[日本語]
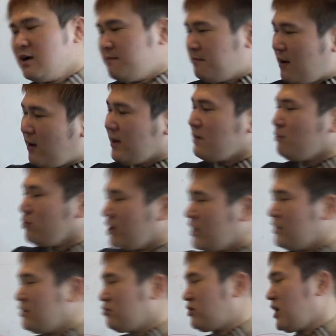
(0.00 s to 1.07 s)
周りも
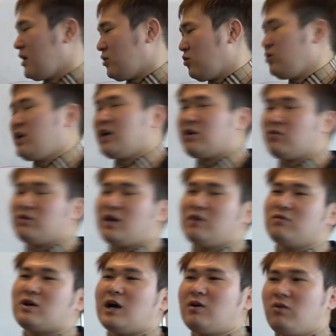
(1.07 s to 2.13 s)
ね、言ったら東大京大
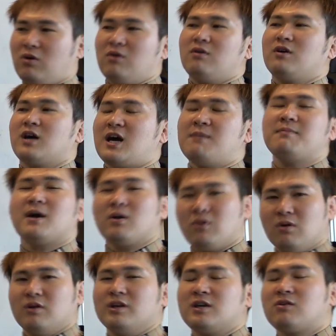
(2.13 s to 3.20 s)
受かろう、頑張
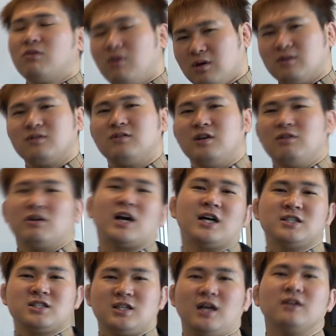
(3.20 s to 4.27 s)
ろう、行こうっていう
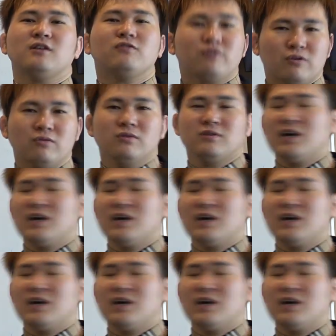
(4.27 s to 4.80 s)
感じなんですよ。